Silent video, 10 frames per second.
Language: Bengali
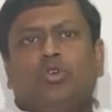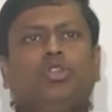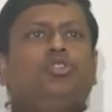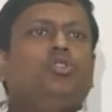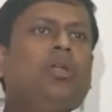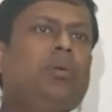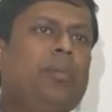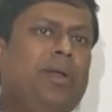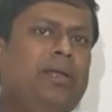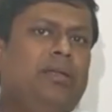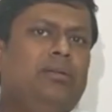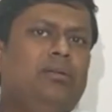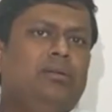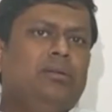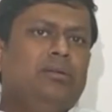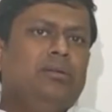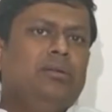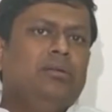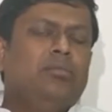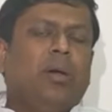স্বচ্ছতার ব্যাপার নেই
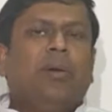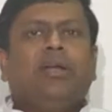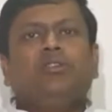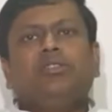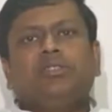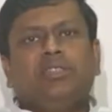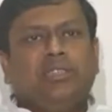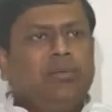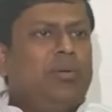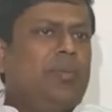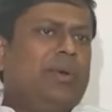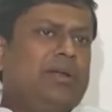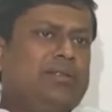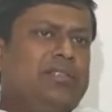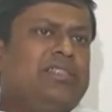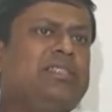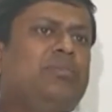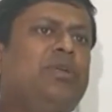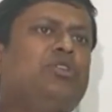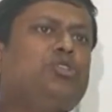ব্যাপারটা হচ্ছে সিস্টেমের ব্যাপার
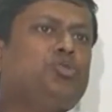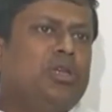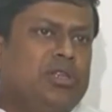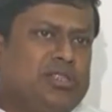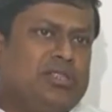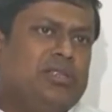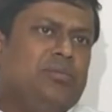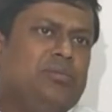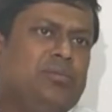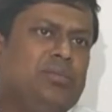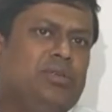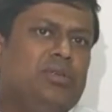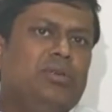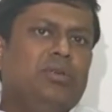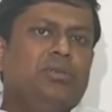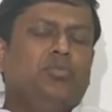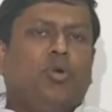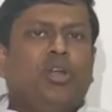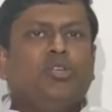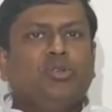সিস্টেমটা হচ্ছে চুরির সিস্টেম
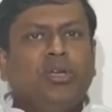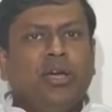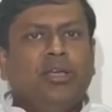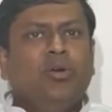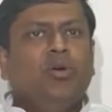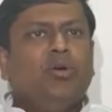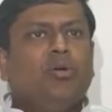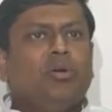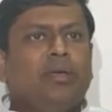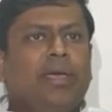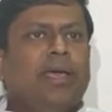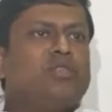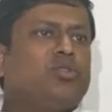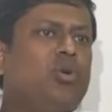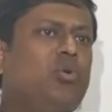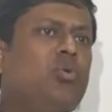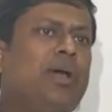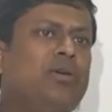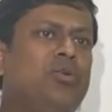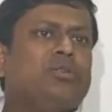পরেশ অধিকারী হোক এক্স হোক
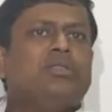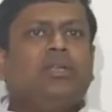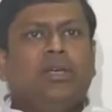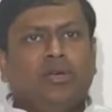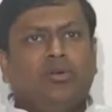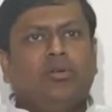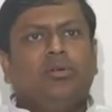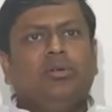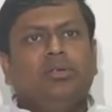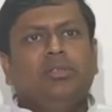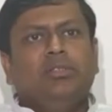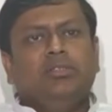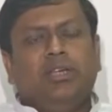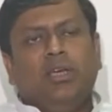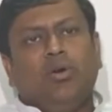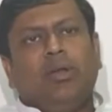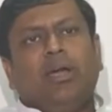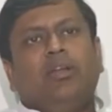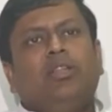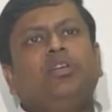ওয়াই হোক জেড হোক যেই হোক
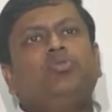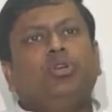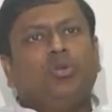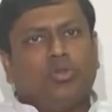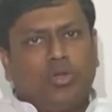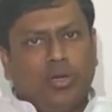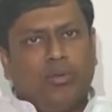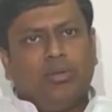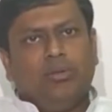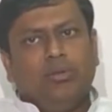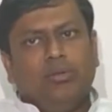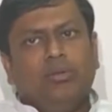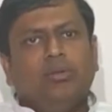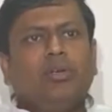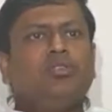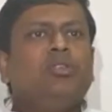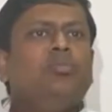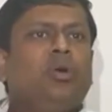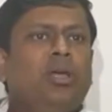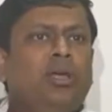না কেন তাকে চুরি করতে হবে
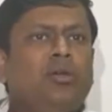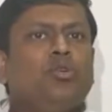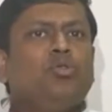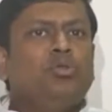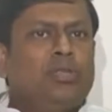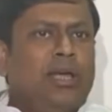কিছুদিন পরে নতুন